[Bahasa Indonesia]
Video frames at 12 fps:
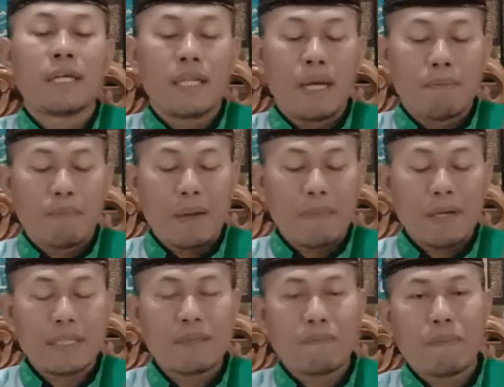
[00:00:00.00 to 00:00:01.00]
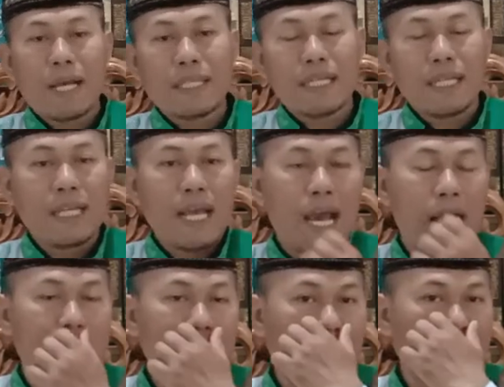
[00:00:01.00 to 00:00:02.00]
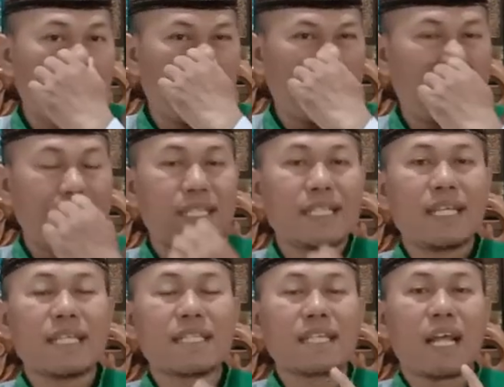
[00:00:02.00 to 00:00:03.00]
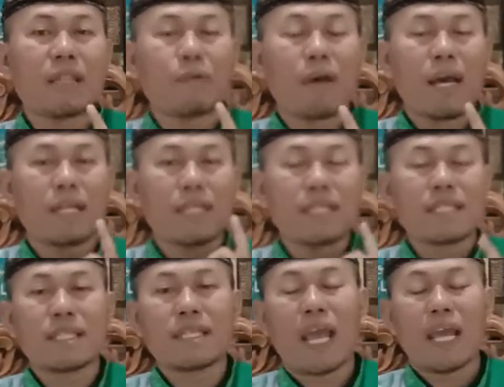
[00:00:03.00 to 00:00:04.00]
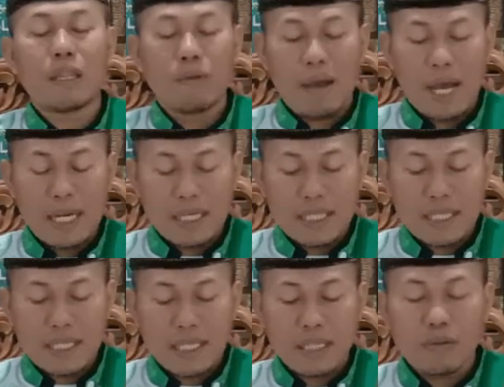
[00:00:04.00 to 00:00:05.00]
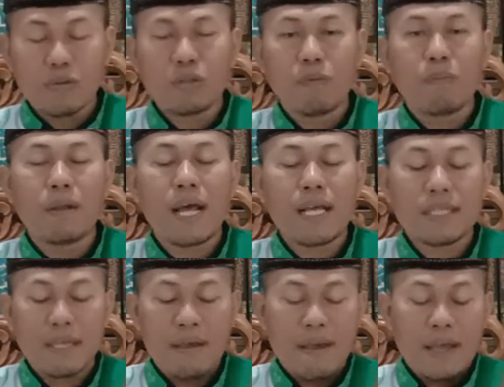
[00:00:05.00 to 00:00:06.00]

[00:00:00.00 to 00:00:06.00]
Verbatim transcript: Nah, bab ke-11 ini hanya berisi satu hadis, yaitu hadis ke-17